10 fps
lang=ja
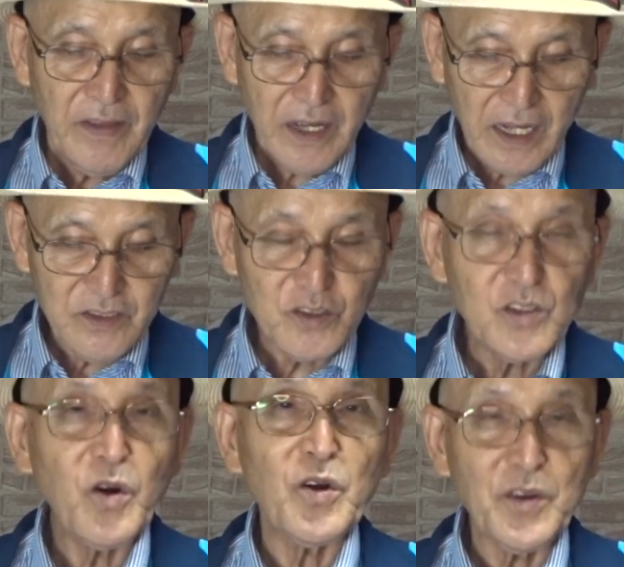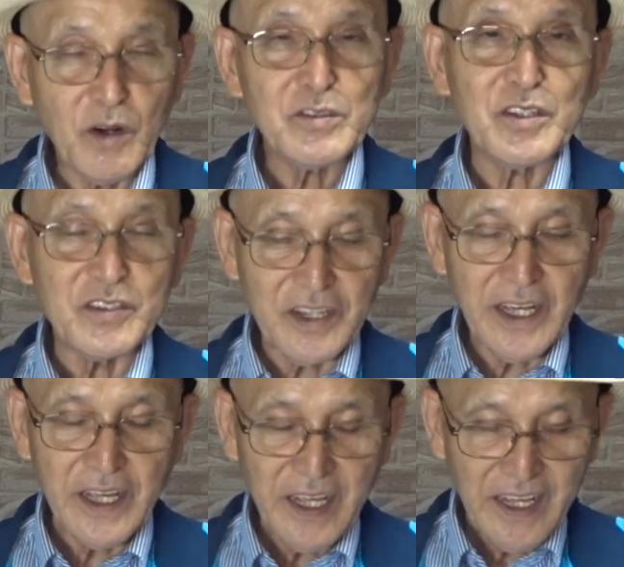感動力という
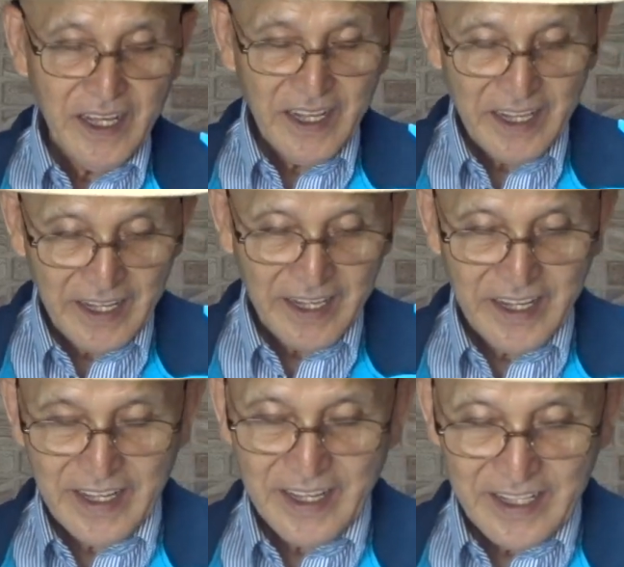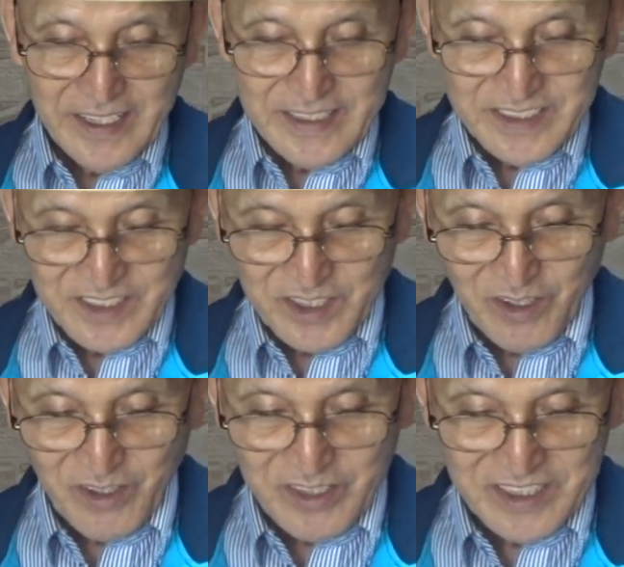ね、えー、非
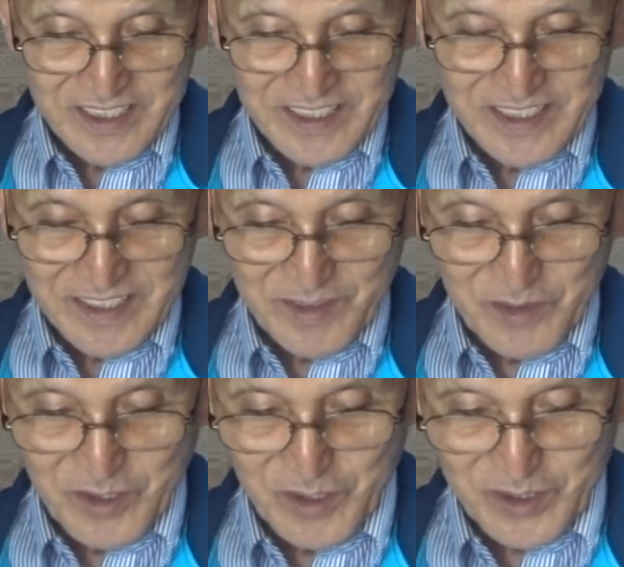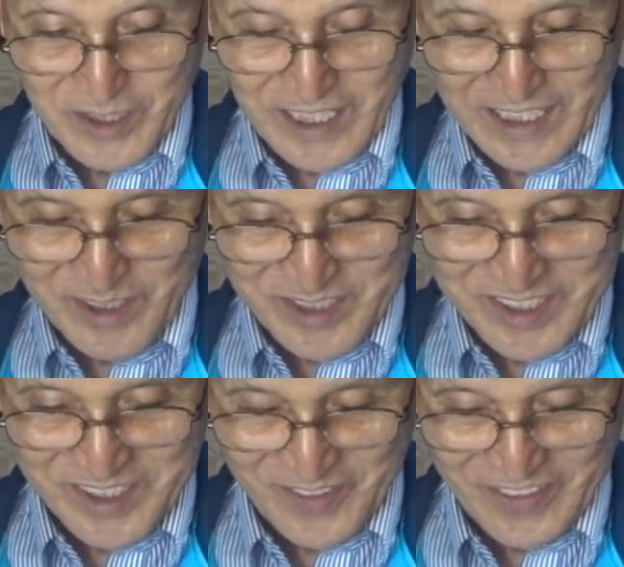常にもう本当に感動
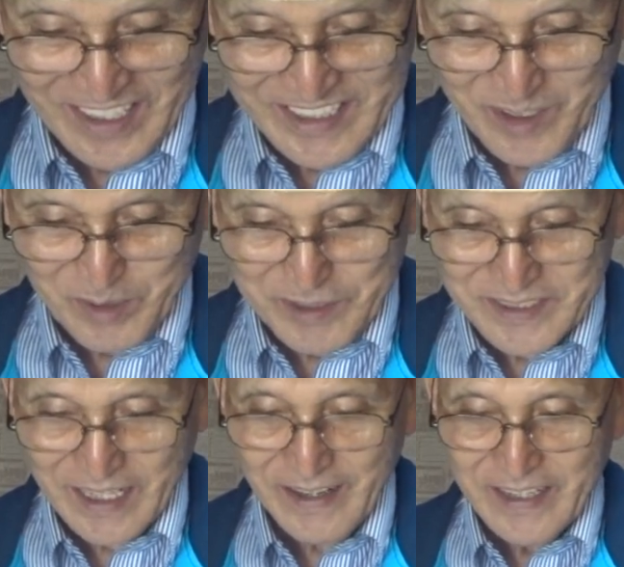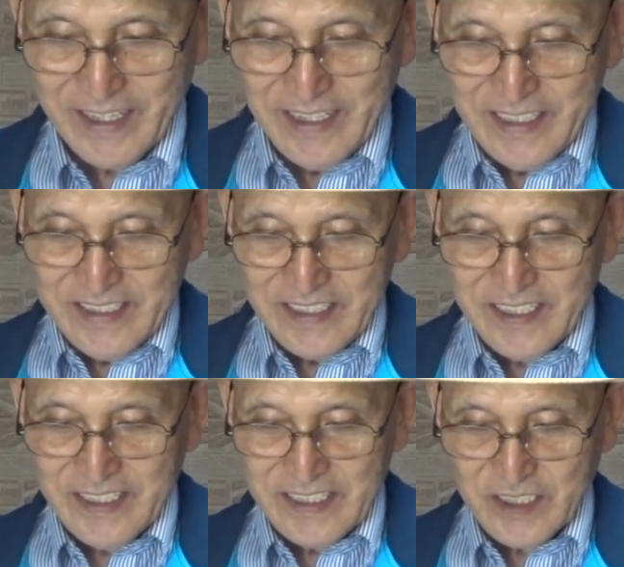する本になっておりますが
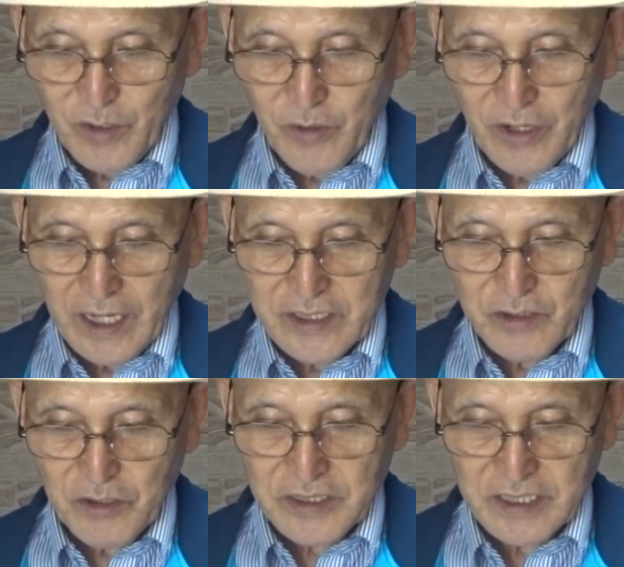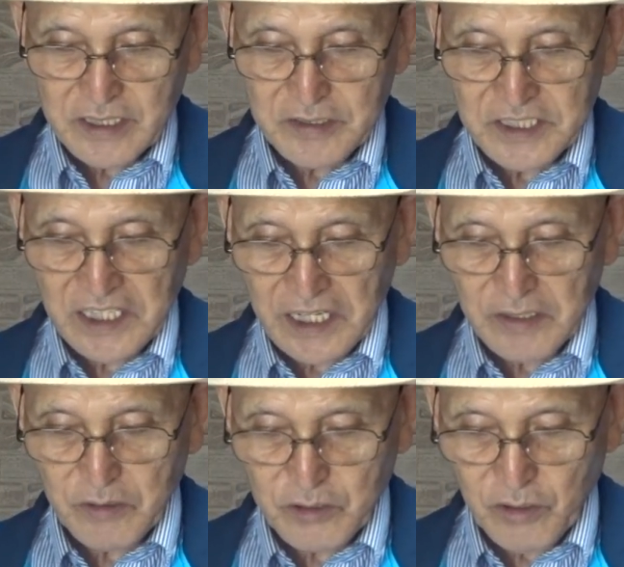人人を感動させる力
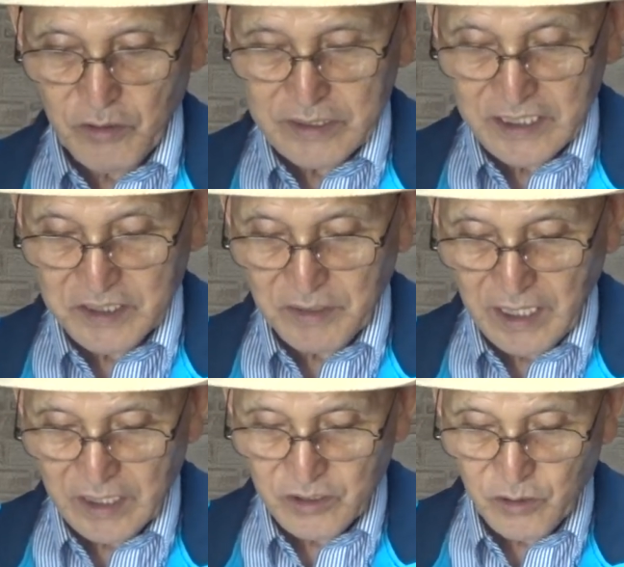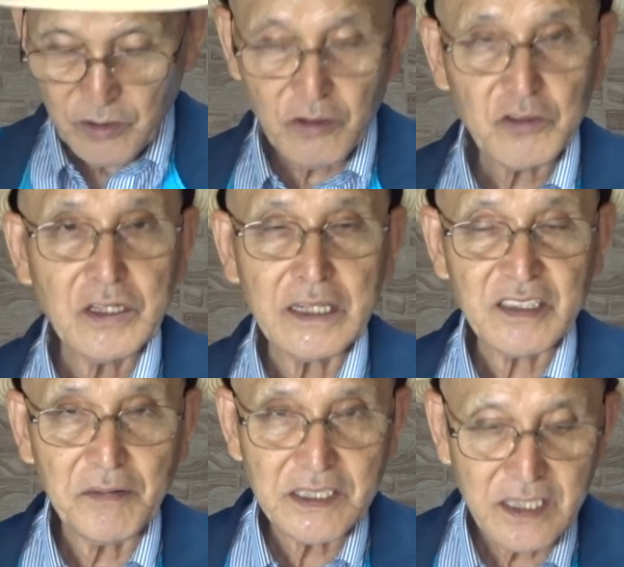のことを私は感動力と名
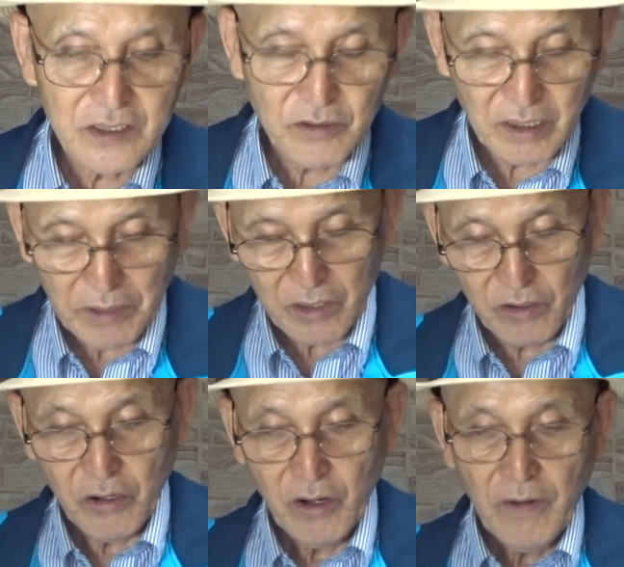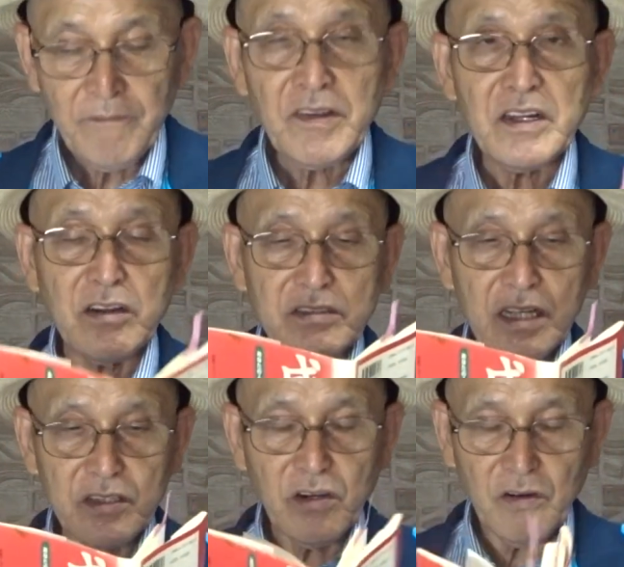付けましたというのが、まあ、この平野
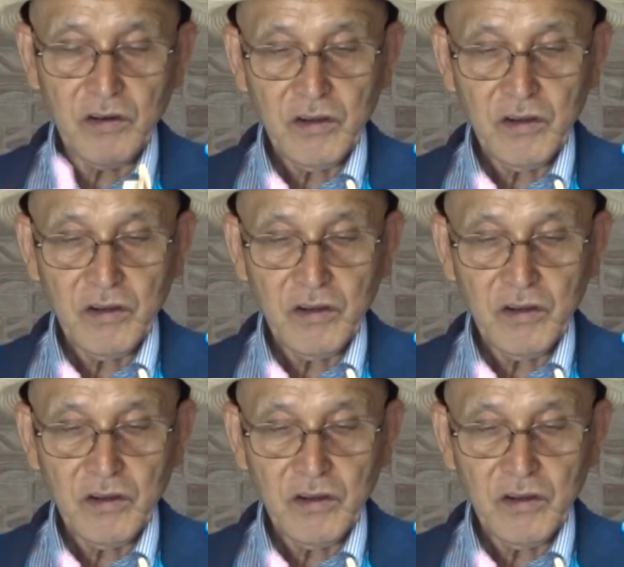さんの